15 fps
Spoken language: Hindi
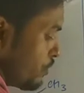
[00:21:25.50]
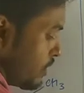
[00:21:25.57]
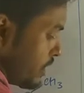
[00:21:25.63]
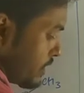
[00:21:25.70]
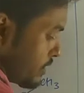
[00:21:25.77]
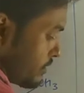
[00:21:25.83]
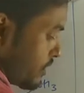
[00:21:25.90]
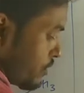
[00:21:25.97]
कोल
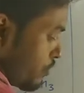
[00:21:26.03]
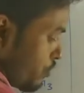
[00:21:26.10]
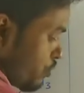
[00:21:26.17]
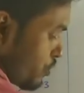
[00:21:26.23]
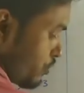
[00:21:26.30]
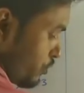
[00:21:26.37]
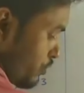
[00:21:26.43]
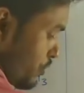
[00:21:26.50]
ले लीजिए
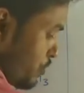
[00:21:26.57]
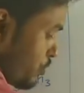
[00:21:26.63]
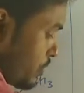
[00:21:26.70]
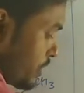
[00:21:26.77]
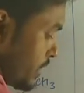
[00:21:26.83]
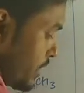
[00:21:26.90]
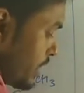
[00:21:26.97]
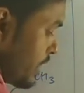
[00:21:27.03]
कोक उसको
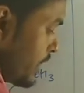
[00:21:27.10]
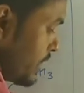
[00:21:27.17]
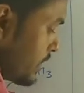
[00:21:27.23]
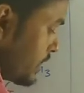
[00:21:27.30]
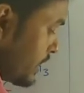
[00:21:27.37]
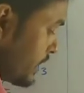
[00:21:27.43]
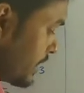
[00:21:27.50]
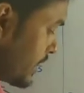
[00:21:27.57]
बोलते हैं
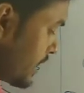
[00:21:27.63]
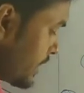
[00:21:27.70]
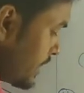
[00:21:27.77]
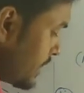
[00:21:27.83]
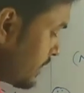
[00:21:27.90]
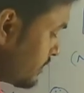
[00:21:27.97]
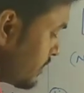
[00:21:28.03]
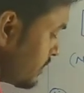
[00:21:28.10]
कि तो ये
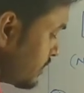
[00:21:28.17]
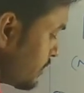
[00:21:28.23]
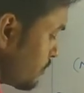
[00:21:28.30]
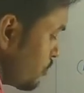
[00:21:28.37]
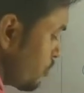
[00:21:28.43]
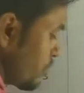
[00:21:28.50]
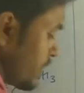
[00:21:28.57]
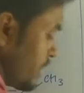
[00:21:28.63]
रिएजन
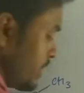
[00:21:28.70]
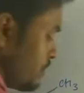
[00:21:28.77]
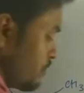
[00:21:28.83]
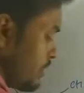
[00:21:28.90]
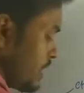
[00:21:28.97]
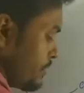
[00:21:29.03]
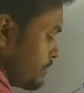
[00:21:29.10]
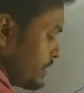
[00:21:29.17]
जब लोगे
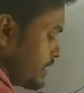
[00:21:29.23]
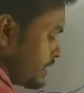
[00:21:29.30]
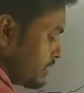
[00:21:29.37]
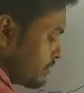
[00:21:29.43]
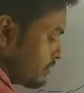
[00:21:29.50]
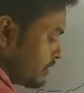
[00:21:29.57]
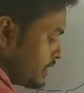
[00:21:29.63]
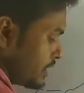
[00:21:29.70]
तो वहां पे
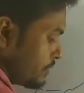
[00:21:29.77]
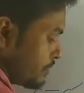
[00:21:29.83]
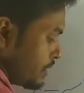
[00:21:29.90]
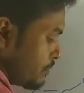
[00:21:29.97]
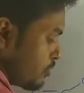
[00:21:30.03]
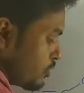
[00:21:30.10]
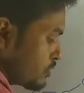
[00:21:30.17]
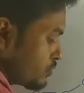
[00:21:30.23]
एक सी
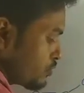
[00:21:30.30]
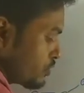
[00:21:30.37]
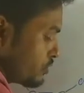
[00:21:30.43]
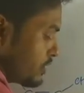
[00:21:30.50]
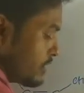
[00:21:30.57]
डबल बॉन्ड को